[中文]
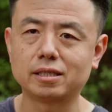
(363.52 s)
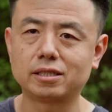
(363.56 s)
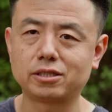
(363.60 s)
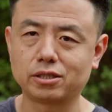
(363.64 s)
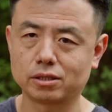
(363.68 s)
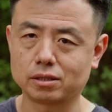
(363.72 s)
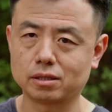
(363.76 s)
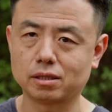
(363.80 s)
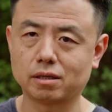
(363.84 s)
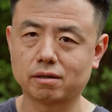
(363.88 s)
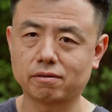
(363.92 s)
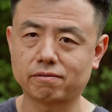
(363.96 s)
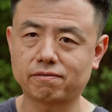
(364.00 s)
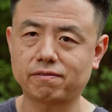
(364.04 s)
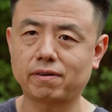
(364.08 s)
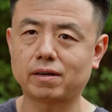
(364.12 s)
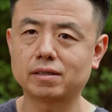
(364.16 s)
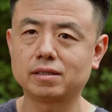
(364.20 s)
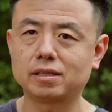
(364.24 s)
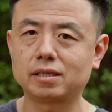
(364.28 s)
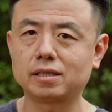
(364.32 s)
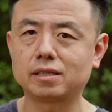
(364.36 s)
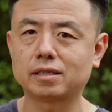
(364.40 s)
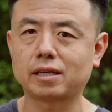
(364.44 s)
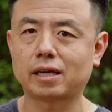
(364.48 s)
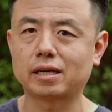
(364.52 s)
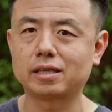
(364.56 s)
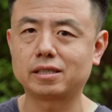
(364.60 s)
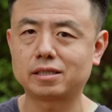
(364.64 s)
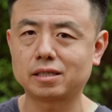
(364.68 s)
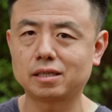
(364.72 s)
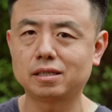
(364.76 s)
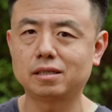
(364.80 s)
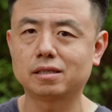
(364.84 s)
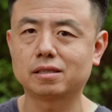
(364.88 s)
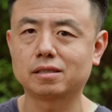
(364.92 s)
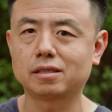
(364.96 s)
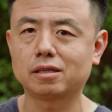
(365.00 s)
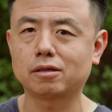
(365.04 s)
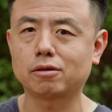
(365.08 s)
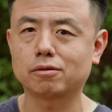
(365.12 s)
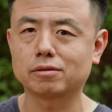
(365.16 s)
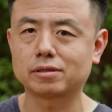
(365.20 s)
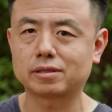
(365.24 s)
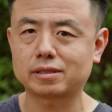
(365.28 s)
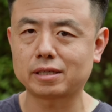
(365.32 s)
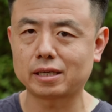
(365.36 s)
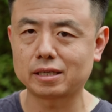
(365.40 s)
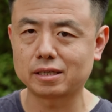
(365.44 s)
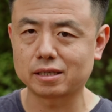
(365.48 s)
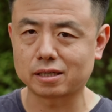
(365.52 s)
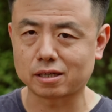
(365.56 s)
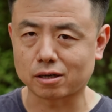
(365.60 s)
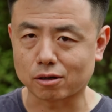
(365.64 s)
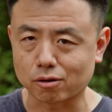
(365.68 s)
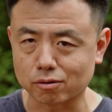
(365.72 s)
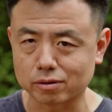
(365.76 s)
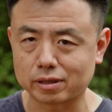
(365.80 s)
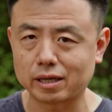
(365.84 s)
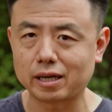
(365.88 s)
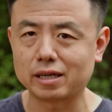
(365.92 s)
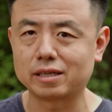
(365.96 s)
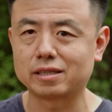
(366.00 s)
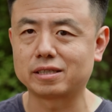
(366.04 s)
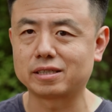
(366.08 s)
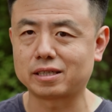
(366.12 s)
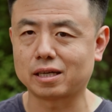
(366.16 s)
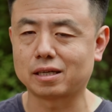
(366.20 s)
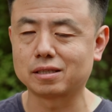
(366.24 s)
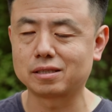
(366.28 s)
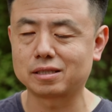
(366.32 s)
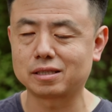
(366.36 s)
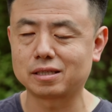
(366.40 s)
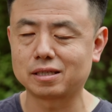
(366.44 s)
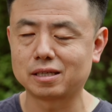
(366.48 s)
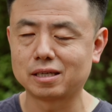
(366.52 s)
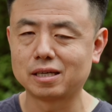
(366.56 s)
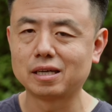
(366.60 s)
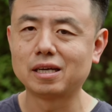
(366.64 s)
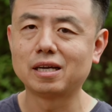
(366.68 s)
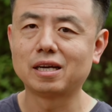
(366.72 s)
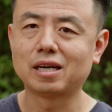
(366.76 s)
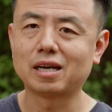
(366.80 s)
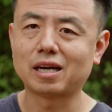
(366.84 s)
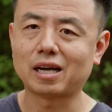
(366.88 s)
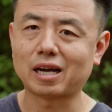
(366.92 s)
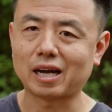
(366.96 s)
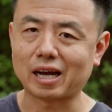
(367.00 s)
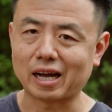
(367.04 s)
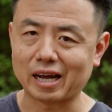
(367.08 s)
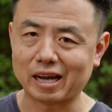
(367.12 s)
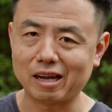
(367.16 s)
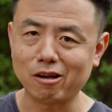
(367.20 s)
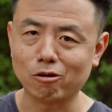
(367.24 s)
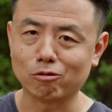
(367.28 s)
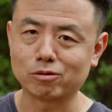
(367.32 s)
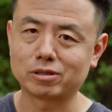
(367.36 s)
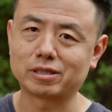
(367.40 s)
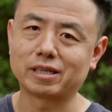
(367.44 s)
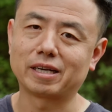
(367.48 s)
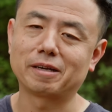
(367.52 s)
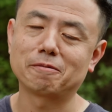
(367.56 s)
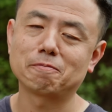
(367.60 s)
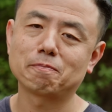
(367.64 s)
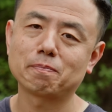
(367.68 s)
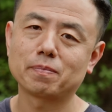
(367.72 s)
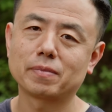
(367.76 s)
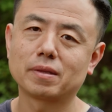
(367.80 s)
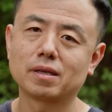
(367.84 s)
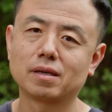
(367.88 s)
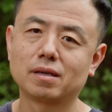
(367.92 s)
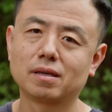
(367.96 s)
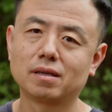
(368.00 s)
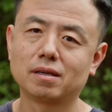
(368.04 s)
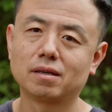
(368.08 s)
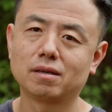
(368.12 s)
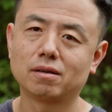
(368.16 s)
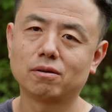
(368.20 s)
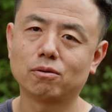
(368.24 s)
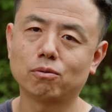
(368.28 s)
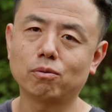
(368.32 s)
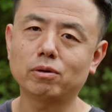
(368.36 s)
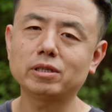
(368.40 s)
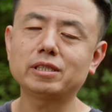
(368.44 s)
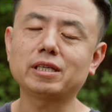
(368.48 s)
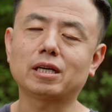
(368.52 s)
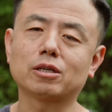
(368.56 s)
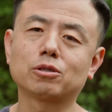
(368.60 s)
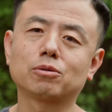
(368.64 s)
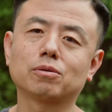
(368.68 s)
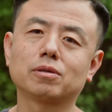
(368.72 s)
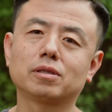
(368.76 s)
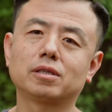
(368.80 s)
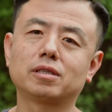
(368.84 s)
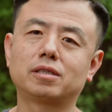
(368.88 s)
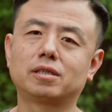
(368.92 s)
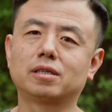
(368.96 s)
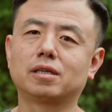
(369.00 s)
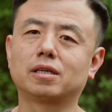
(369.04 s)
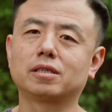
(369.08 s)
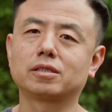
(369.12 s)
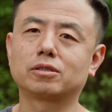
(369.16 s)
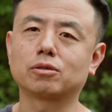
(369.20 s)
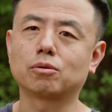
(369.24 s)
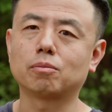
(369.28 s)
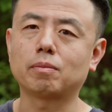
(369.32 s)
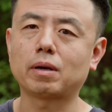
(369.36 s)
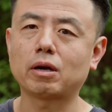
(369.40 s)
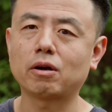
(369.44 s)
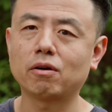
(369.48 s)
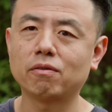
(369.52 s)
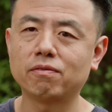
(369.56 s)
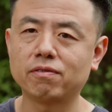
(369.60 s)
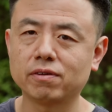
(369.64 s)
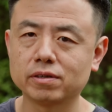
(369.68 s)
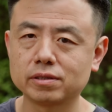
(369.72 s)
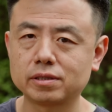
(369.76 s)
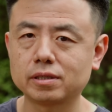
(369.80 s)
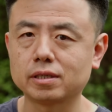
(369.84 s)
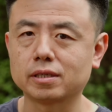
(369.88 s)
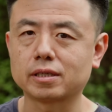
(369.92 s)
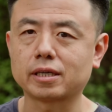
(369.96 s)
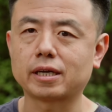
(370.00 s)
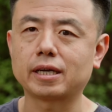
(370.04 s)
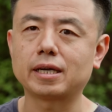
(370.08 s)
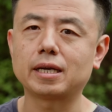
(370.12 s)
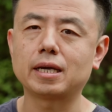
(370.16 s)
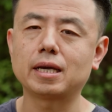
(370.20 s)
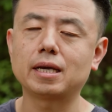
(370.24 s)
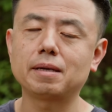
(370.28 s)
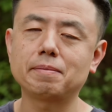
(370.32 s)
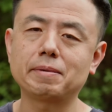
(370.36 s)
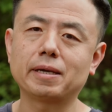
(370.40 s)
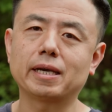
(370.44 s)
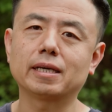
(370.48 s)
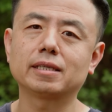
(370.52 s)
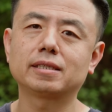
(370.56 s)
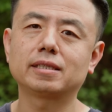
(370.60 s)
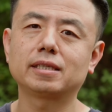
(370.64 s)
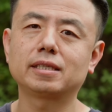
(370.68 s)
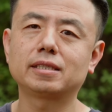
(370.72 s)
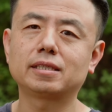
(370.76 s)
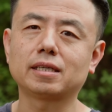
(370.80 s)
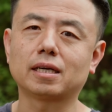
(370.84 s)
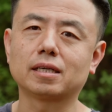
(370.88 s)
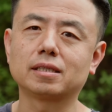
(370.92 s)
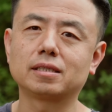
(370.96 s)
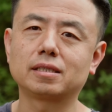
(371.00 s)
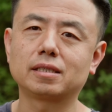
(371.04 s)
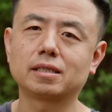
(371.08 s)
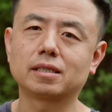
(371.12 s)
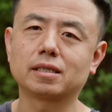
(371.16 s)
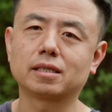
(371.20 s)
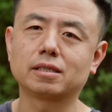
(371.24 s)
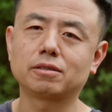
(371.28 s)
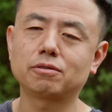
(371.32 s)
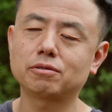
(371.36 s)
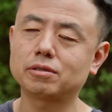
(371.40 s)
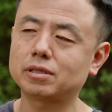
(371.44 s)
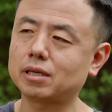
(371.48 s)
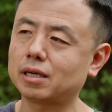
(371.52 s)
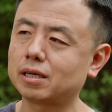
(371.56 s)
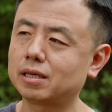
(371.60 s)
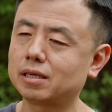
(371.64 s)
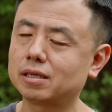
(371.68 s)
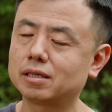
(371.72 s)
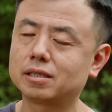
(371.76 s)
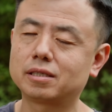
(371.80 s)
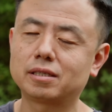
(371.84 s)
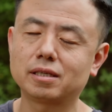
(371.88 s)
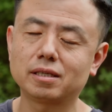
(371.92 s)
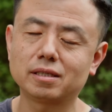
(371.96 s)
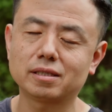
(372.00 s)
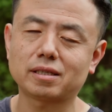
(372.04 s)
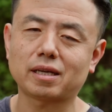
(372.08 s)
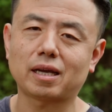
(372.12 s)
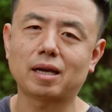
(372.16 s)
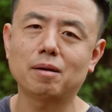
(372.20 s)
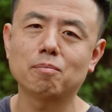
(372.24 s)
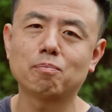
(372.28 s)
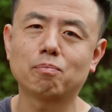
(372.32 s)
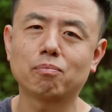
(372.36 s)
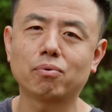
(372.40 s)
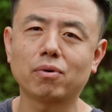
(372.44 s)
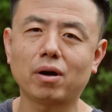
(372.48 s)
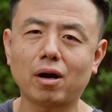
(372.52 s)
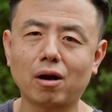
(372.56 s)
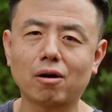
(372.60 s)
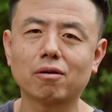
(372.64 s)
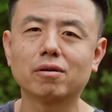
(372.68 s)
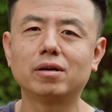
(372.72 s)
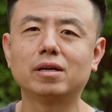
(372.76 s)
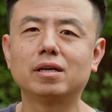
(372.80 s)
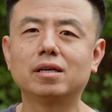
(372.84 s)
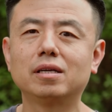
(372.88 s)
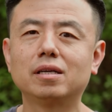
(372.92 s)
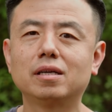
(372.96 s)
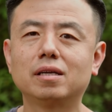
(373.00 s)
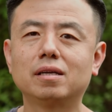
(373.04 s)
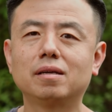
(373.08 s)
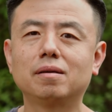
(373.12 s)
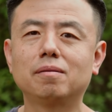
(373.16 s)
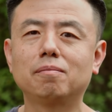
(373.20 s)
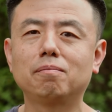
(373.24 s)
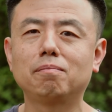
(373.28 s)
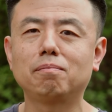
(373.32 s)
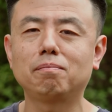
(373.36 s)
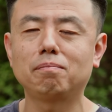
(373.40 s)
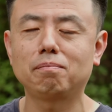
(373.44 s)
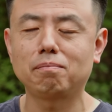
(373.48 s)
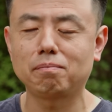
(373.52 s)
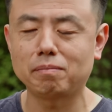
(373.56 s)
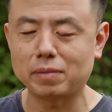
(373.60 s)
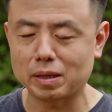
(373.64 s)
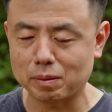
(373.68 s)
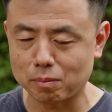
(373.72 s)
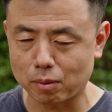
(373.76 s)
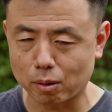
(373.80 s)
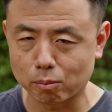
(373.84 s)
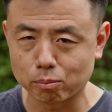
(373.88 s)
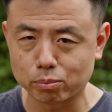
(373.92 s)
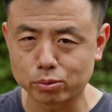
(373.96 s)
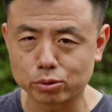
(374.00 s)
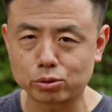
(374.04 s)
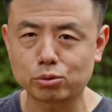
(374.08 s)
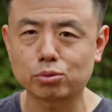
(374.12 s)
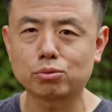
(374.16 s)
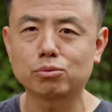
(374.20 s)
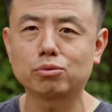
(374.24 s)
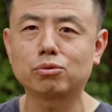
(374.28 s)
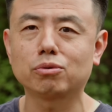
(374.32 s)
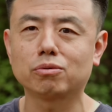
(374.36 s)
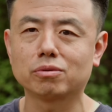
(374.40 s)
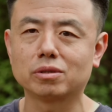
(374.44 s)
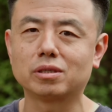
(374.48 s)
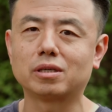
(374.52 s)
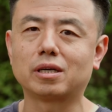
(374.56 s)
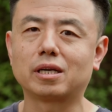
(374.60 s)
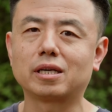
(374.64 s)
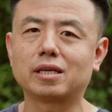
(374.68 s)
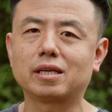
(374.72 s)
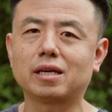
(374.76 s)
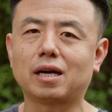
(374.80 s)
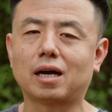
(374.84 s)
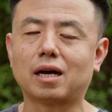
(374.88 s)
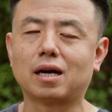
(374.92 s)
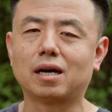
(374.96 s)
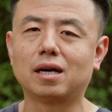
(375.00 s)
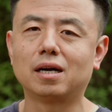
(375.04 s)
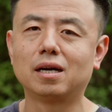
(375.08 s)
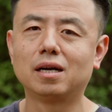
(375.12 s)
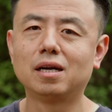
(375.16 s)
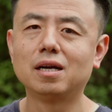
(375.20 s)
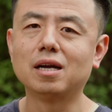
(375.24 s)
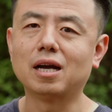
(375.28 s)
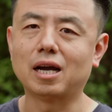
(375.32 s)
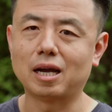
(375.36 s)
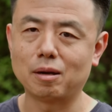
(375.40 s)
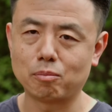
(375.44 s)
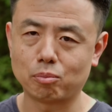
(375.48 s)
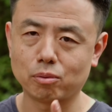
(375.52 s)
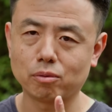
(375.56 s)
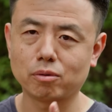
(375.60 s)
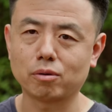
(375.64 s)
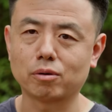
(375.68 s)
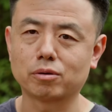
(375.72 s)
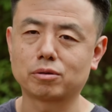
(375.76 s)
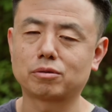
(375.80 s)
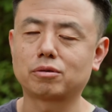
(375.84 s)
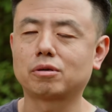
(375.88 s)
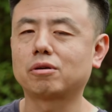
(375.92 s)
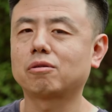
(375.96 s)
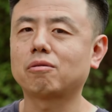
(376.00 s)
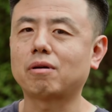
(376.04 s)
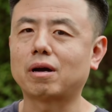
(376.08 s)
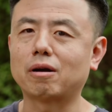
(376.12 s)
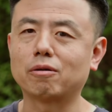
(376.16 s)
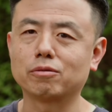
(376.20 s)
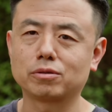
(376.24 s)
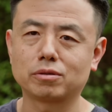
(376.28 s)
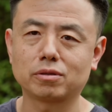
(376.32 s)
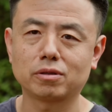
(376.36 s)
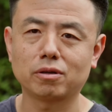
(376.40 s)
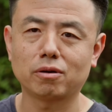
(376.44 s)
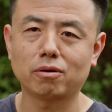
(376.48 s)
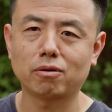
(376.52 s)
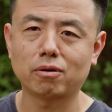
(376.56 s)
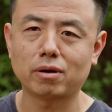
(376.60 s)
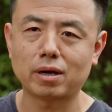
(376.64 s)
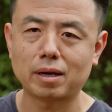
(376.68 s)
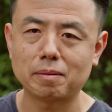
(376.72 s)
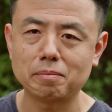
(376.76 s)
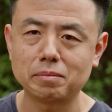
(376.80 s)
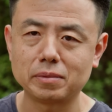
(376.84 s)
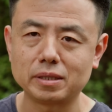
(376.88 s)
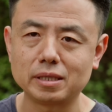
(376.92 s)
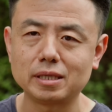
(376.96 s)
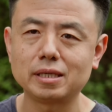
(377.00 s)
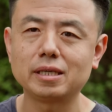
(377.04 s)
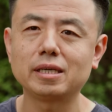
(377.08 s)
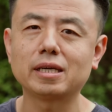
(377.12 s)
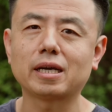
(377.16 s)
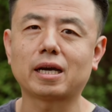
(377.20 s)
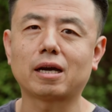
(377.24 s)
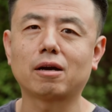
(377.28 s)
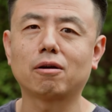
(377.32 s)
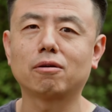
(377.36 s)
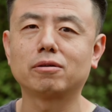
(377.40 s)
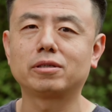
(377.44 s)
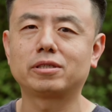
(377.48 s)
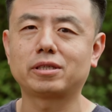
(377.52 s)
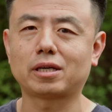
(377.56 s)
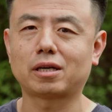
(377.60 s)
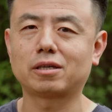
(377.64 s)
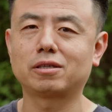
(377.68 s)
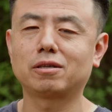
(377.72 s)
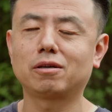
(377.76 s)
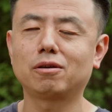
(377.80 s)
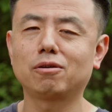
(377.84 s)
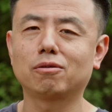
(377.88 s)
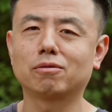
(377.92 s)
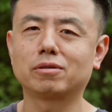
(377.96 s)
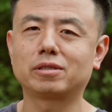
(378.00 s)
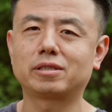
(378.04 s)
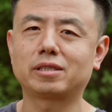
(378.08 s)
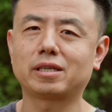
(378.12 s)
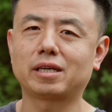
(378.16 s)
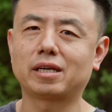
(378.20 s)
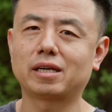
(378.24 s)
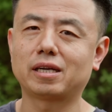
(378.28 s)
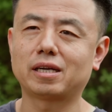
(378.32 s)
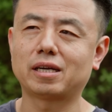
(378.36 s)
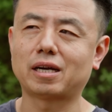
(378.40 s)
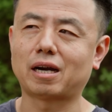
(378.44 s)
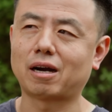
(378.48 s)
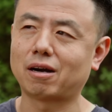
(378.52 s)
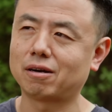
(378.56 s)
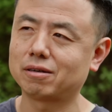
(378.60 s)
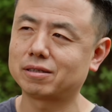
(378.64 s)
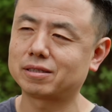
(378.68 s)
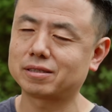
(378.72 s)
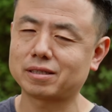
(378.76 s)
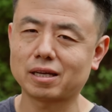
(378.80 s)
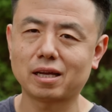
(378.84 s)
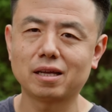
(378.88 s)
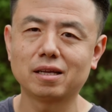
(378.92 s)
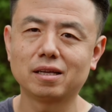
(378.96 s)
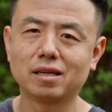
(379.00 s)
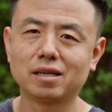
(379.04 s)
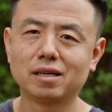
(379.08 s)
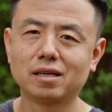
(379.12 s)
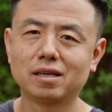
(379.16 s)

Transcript: 性能放进一台真正能够塞进口袋里的相机，还有谁？我想说的是啊，就是 Micro Four Thirds 和 APS-C 相机呢，就像一个身材不傲人、面貌不出众的人一样。哎，不过我说实话，我觉得 OM1 还有 GH6、GR3